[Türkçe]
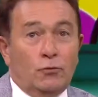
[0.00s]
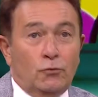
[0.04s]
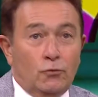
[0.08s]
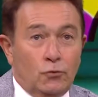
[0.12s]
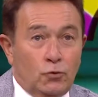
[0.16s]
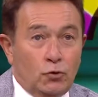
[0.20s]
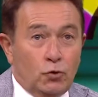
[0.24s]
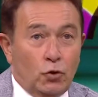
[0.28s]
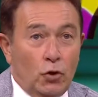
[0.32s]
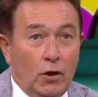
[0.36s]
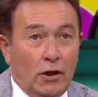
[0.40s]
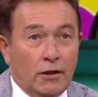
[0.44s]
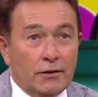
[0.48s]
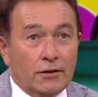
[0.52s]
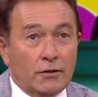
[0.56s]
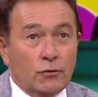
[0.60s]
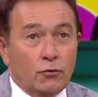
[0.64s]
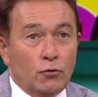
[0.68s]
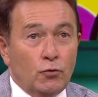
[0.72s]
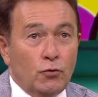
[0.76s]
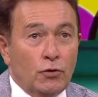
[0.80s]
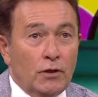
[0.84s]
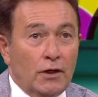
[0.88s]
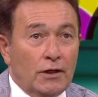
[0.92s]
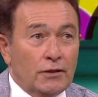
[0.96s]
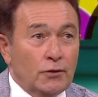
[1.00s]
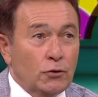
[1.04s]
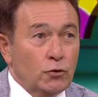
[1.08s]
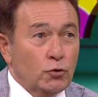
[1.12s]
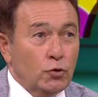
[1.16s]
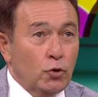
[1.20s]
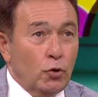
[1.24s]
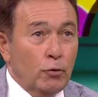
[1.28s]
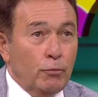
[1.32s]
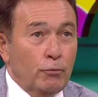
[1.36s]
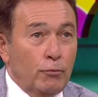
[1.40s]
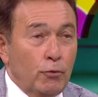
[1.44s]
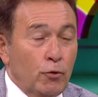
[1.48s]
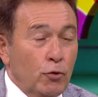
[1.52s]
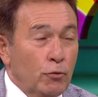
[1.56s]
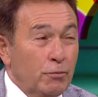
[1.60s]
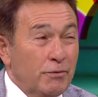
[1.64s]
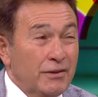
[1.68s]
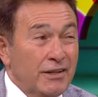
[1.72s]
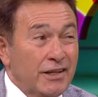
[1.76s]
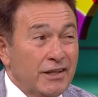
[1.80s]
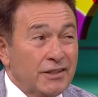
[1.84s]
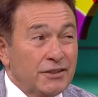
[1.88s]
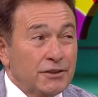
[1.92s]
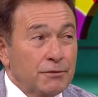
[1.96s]
şu anda dünyada çok büyük
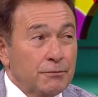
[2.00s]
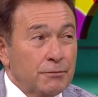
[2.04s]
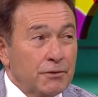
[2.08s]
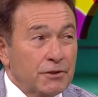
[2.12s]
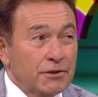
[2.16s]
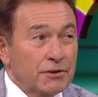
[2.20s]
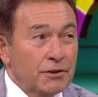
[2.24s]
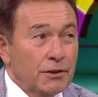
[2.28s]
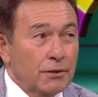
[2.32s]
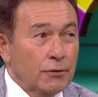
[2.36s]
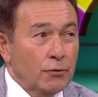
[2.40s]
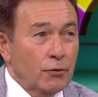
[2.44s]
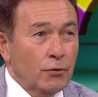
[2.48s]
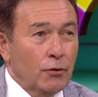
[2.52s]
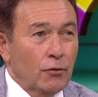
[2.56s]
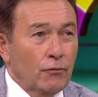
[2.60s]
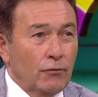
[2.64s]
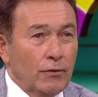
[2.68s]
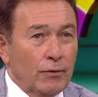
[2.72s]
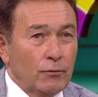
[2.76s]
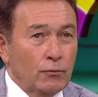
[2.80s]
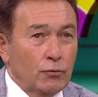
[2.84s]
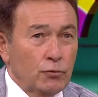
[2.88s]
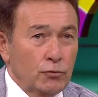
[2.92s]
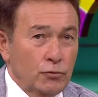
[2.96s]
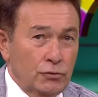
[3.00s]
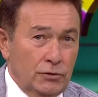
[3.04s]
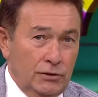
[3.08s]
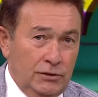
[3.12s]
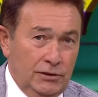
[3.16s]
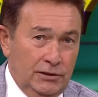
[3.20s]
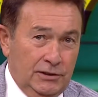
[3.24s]
bir değişim yaşanıyor ve bu